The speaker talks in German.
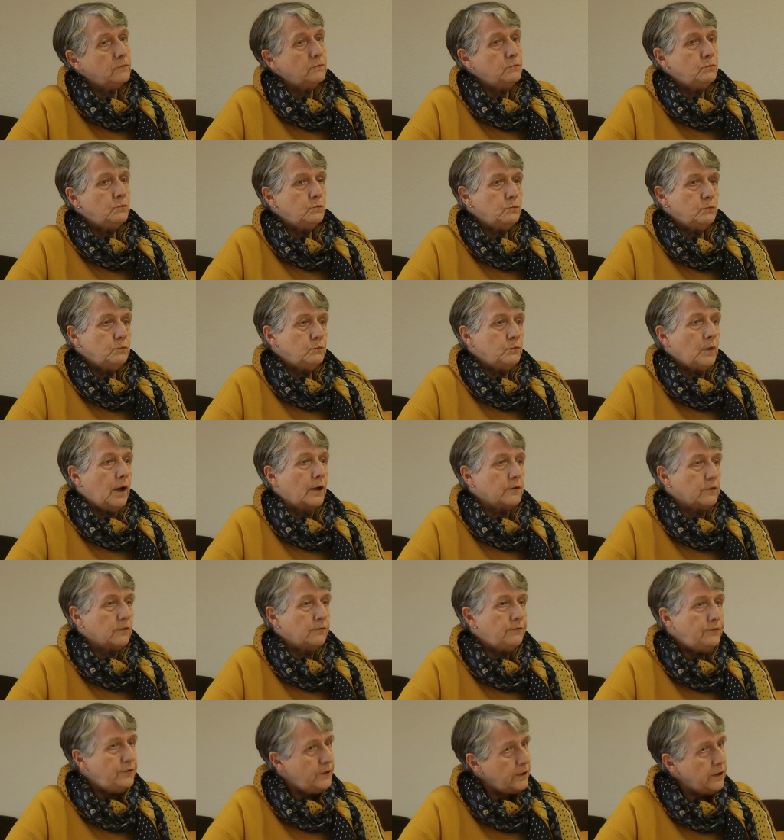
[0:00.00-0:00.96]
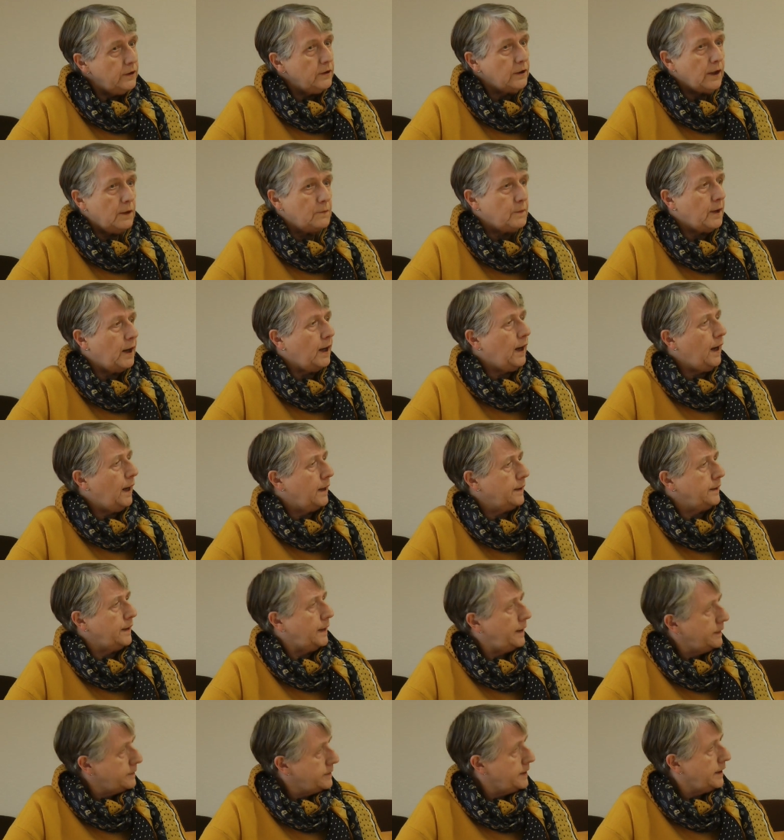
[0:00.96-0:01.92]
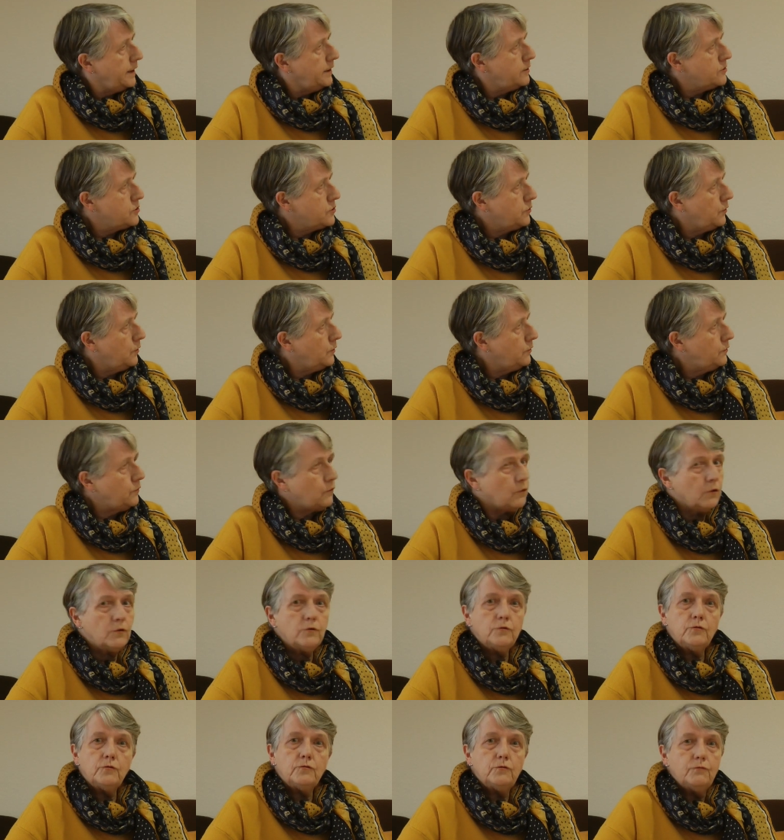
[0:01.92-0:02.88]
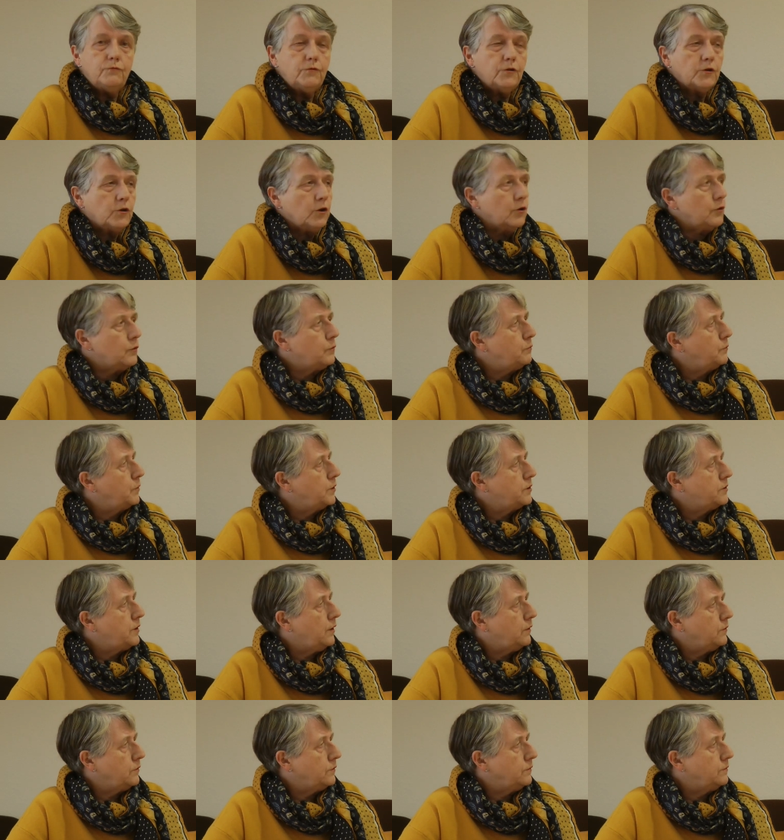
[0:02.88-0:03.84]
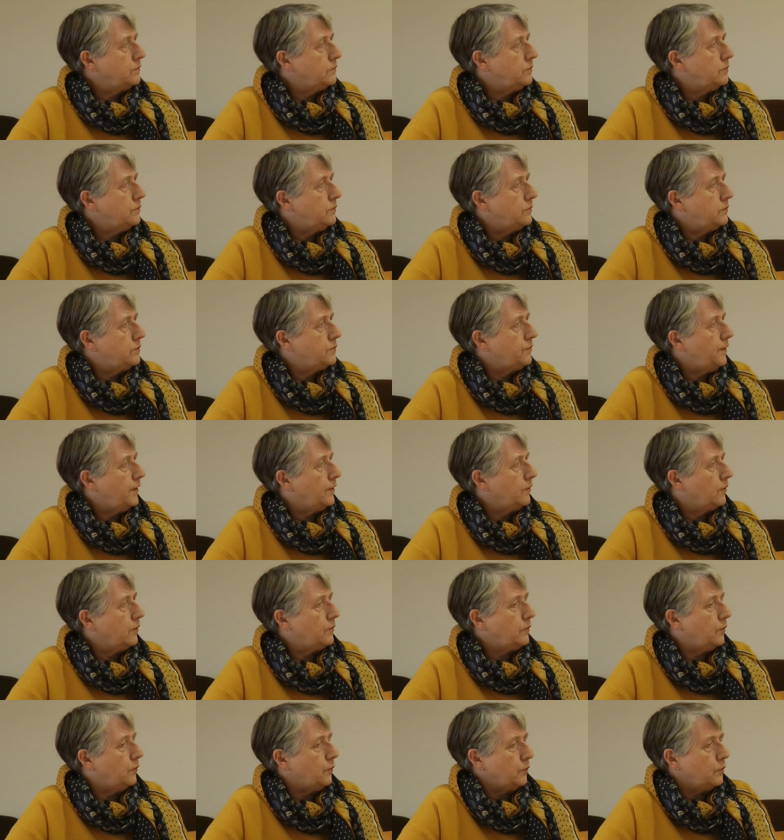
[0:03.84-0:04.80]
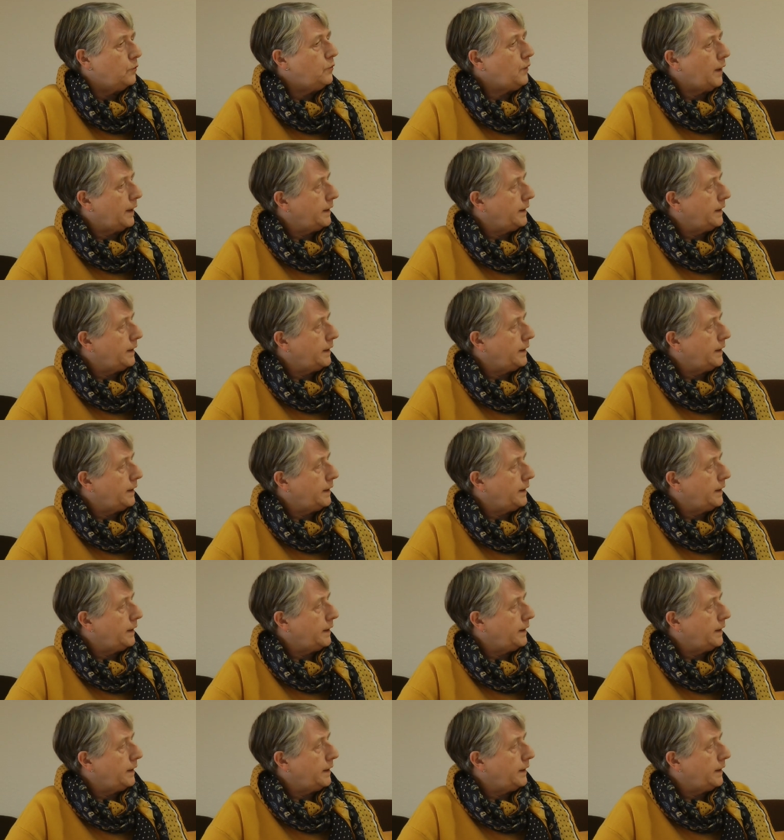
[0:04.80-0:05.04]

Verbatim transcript: hm, also vier Kameraden hätte er schon und wir könnten mit 1200 Euro